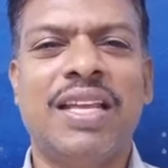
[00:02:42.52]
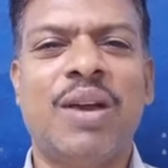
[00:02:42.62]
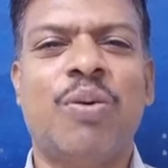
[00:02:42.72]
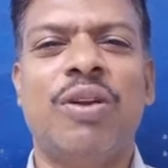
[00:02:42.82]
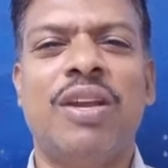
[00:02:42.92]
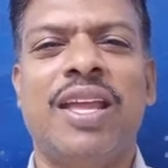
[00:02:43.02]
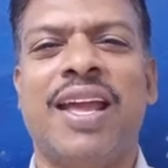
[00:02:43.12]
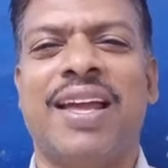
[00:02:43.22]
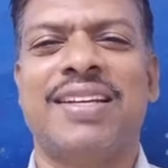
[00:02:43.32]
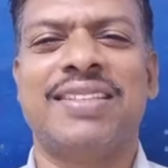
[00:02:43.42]
சிங்க
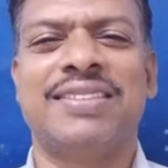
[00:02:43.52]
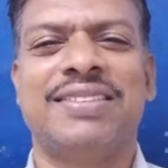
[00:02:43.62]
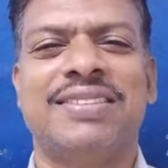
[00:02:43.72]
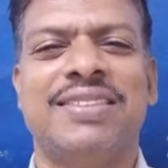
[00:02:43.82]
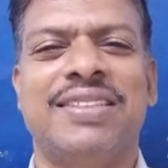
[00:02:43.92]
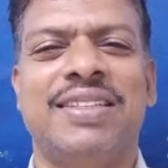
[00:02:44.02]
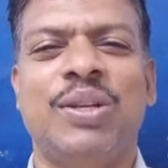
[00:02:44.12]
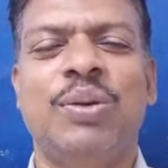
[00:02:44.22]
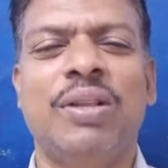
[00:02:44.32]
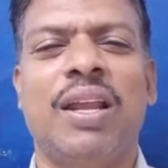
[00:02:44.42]
குட்டிங்க
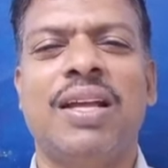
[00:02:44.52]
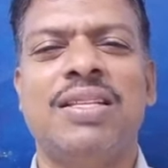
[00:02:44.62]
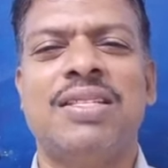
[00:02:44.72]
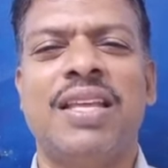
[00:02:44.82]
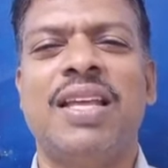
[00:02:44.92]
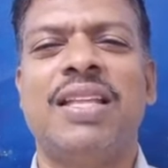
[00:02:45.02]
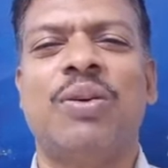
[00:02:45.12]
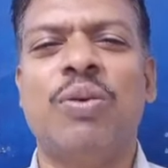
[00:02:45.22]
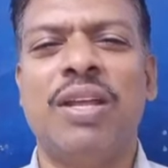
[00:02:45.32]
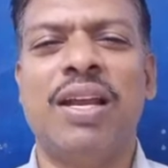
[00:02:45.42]
யூதராஜ சிங்க
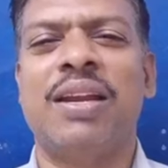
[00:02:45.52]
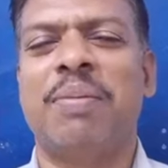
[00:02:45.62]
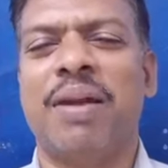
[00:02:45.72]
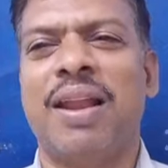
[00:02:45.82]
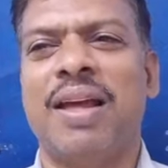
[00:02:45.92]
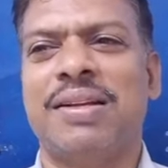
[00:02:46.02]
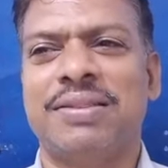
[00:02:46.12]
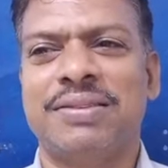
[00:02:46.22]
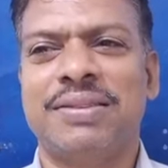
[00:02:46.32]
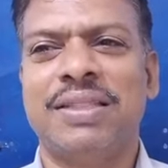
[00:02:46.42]
குட்டிகள் நம்மெல்லாம்
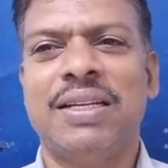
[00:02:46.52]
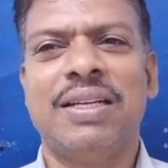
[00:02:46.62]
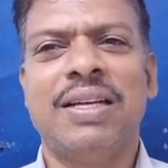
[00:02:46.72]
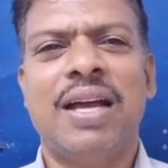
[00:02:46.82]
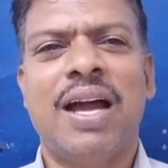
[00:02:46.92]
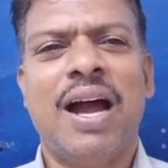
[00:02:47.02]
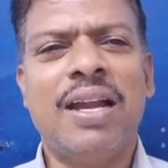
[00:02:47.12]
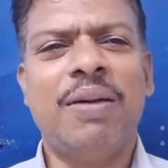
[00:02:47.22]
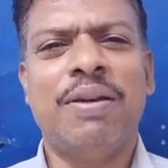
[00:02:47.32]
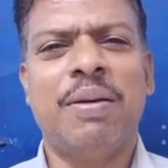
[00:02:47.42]

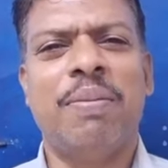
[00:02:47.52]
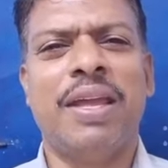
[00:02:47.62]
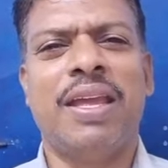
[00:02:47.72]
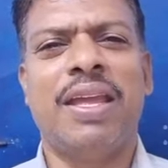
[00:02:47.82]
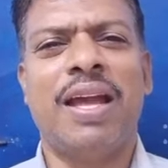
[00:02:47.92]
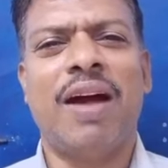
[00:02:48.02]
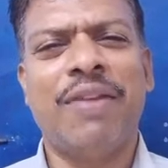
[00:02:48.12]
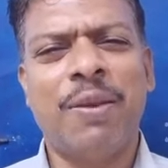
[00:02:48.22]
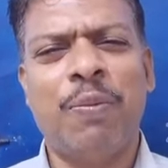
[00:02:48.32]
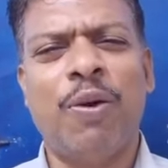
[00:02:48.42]
ஆண்டவர் நம்மை
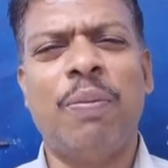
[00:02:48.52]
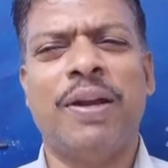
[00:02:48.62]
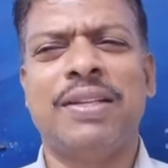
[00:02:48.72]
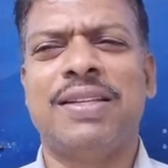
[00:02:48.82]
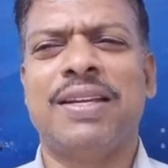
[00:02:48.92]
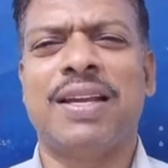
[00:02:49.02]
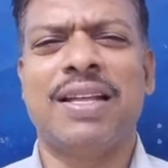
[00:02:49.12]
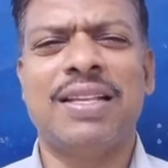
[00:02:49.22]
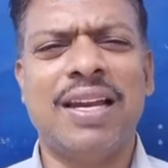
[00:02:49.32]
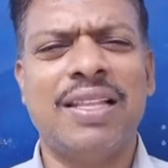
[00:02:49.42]
அவரை போல
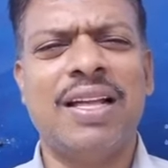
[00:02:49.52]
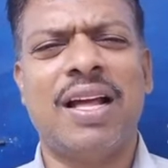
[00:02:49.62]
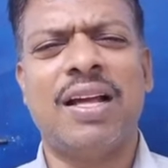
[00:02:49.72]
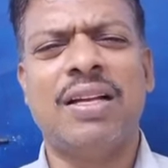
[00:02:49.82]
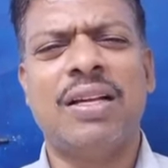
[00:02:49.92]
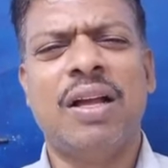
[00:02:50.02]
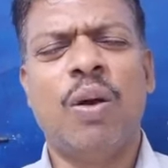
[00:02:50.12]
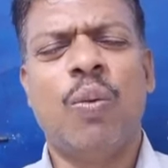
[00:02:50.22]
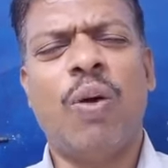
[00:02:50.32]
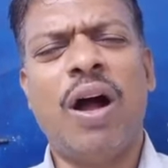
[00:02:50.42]
படைத்திருக்கிறார் அதனாலதான் தான்
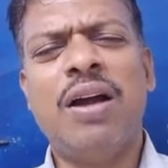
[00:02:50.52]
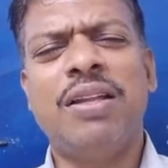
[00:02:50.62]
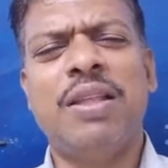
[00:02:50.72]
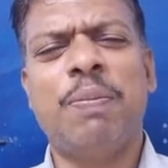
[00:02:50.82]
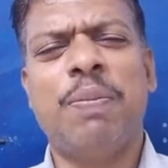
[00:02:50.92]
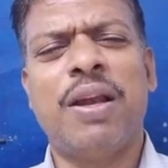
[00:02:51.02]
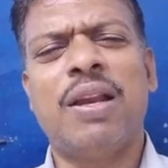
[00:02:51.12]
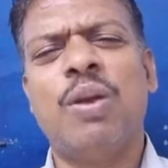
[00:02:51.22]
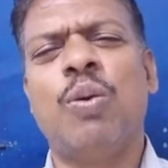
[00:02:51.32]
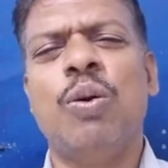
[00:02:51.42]
வாங்குறதை
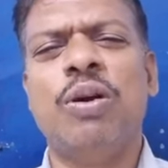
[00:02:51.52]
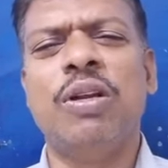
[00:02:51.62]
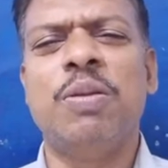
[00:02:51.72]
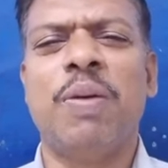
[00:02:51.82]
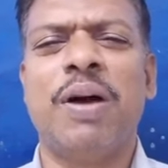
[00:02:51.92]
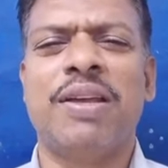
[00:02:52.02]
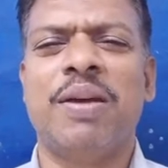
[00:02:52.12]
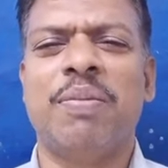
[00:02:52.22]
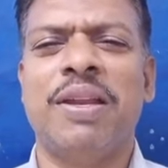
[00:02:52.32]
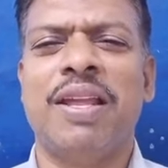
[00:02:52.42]
பார்க்கல கொடுக்கறது
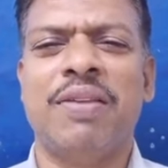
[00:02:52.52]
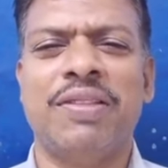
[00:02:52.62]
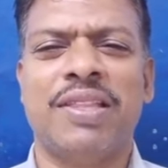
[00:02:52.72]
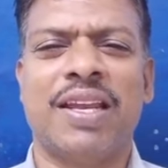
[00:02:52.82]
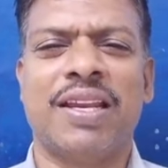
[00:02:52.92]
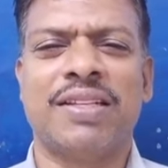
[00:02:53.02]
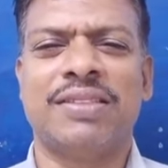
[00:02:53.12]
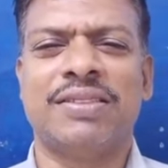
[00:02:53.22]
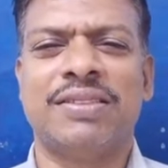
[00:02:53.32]
பாக்கியம் அப்படின்னு அறிவித்தார்